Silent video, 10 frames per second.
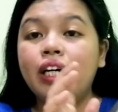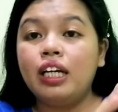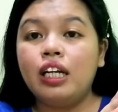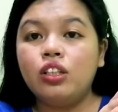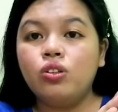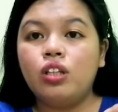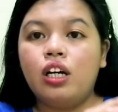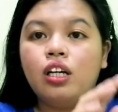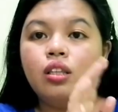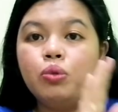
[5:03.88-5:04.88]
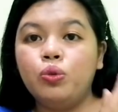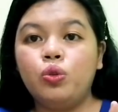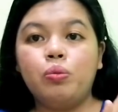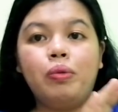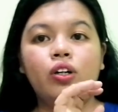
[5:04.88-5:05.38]
iba na ganito na di
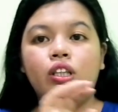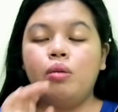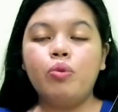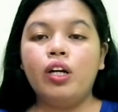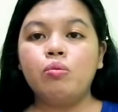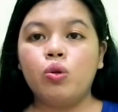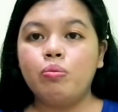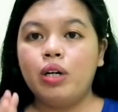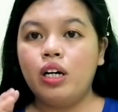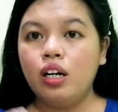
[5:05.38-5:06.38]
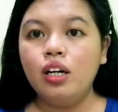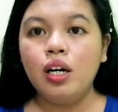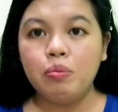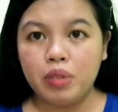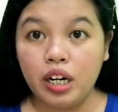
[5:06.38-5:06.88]
Bluetooth, pero hindi mo alam kung ma,
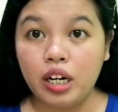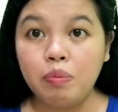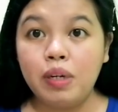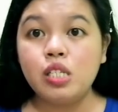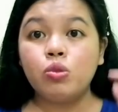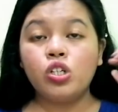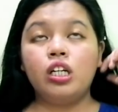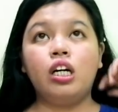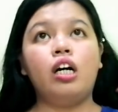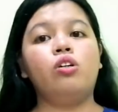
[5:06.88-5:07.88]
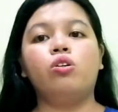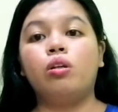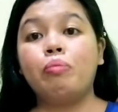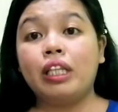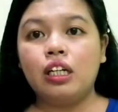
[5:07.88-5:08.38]
ma mo siya ng, ano,
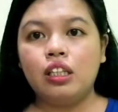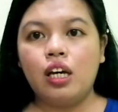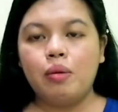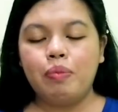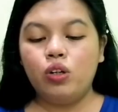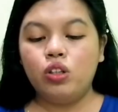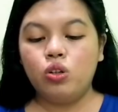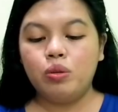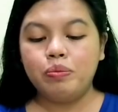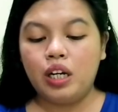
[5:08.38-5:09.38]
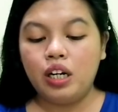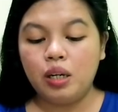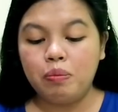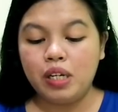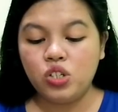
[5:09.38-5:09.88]
ng battery niya. Pero ito,
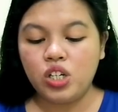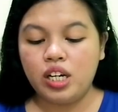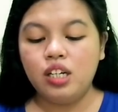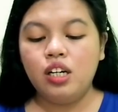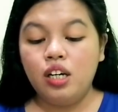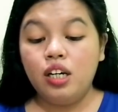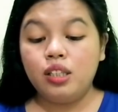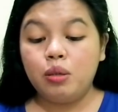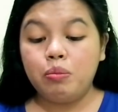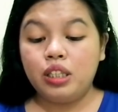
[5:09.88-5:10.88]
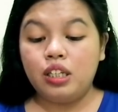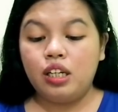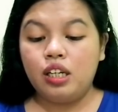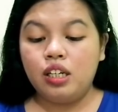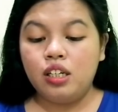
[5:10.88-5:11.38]
na-replace siya ng
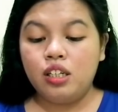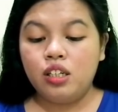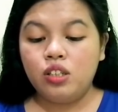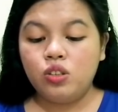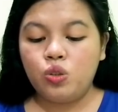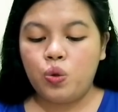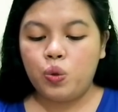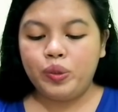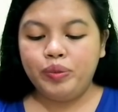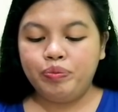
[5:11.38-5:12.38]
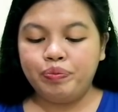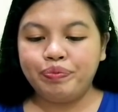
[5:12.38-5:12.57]
battery. So,